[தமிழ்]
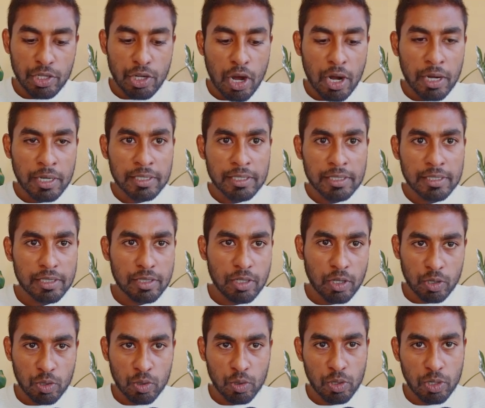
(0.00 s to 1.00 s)
டாக்ஸ்
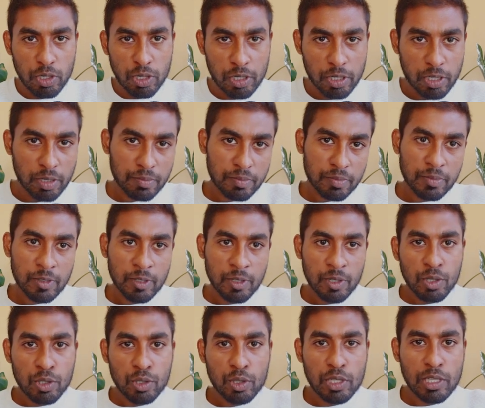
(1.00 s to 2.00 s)
டாட் கூகுள் டாட் காம்
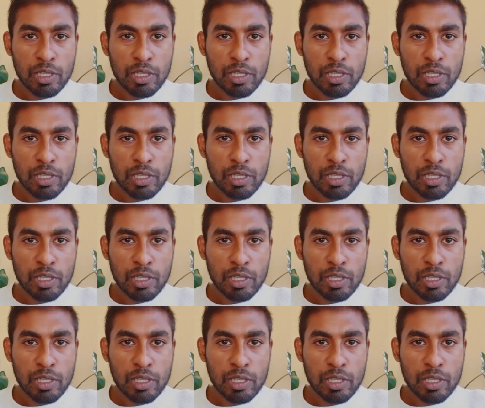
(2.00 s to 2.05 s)
ஸோ